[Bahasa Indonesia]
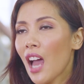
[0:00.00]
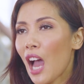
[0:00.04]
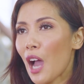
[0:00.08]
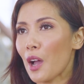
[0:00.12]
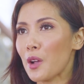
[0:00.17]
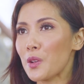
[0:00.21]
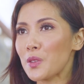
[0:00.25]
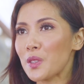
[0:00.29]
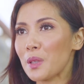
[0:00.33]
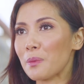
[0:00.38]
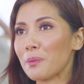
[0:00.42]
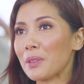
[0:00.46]

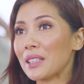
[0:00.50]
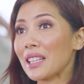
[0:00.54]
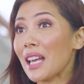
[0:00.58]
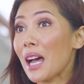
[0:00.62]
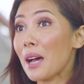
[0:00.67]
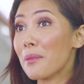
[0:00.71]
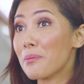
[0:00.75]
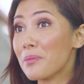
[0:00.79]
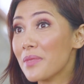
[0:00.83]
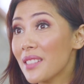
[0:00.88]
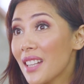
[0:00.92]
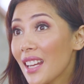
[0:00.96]
Aku sempat
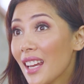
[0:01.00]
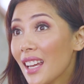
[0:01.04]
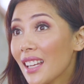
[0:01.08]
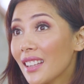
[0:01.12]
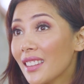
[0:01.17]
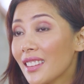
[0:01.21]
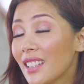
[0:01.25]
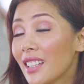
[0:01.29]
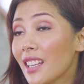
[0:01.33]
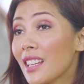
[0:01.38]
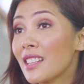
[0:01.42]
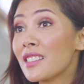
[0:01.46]

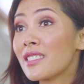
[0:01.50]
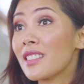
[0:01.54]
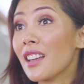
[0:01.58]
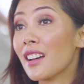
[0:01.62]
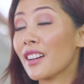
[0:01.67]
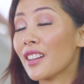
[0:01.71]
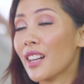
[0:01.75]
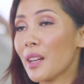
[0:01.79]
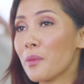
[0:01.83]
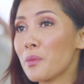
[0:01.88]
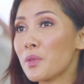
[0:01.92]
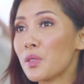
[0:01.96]
update di
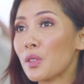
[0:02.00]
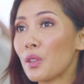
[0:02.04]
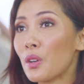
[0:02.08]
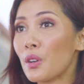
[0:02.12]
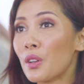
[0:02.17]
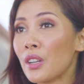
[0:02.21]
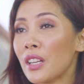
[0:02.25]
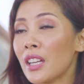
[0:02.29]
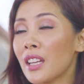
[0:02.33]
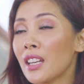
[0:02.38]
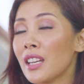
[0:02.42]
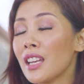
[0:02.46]
Instagram
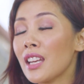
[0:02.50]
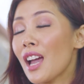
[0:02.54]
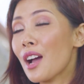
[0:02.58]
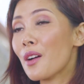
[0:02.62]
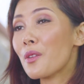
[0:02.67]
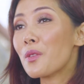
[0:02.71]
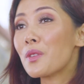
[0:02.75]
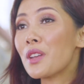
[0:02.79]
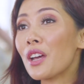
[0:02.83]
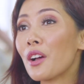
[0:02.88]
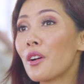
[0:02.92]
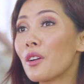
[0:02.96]
story ini
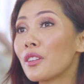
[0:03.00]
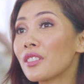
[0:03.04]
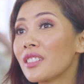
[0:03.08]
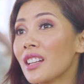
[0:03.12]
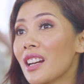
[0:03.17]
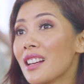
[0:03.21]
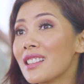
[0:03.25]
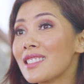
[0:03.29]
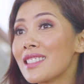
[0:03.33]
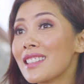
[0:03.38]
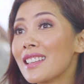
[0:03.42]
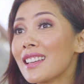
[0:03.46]
aku udah
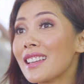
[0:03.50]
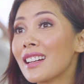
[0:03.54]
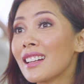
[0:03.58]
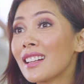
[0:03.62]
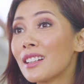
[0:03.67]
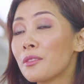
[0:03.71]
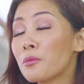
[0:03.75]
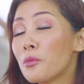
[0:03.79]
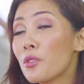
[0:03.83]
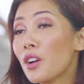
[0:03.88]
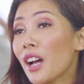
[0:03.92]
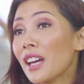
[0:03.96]
kontraksi
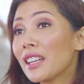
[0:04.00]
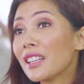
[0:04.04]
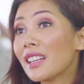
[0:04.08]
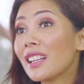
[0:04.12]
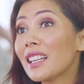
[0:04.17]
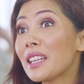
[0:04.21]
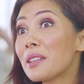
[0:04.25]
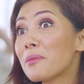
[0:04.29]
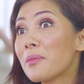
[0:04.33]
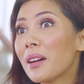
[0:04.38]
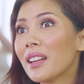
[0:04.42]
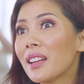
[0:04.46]
ke bukan
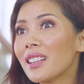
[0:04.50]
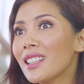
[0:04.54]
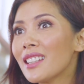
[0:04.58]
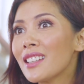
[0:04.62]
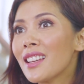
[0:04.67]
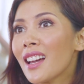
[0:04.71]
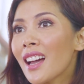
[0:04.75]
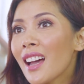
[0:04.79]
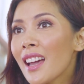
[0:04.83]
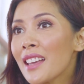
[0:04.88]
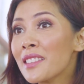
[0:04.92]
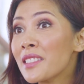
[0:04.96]
kelima nih
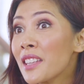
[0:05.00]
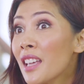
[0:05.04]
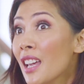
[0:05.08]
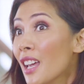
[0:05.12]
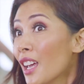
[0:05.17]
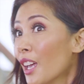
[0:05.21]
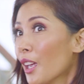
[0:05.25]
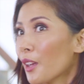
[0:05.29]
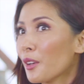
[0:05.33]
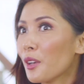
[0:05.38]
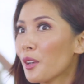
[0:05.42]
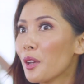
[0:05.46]
guys.
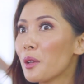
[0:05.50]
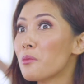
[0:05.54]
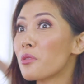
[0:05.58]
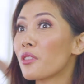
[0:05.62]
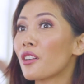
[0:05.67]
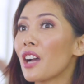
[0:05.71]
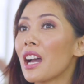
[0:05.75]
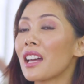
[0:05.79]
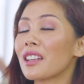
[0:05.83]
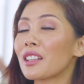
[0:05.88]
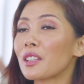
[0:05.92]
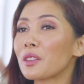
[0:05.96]
Ini udah
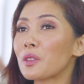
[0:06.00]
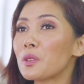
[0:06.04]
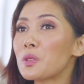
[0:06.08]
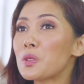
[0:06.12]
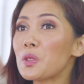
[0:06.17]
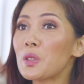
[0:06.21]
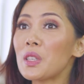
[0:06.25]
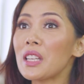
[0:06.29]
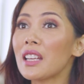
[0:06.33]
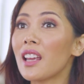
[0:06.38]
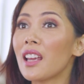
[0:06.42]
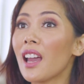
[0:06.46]
bukaan
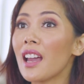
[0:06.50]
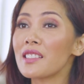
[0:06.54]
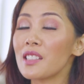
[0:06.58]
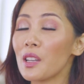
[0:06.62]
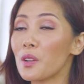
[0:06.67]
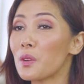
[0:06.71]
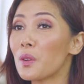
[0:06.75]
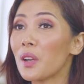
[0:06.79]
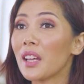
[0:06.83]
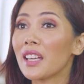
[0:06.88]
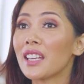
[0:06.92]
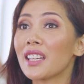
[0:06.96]
ketujuh nih guys.
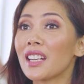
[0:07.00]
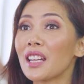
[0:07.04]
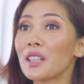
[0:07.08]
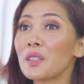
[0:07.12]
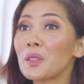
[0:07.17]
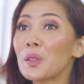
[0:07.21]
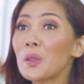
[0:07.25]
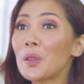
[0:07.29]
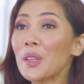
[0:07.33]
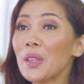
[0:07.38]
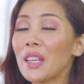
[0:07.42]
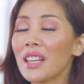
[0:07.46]
Aku lahiran
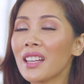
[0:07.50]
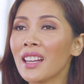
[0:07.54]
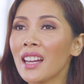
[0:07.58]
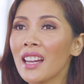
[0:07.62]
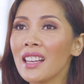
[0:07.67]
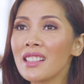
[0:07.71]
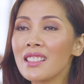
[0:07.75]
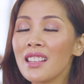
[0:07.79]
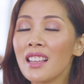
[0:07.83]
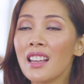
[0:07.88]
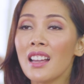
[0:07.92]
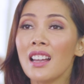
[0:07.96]
dulu ya
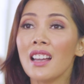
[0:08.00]
guys.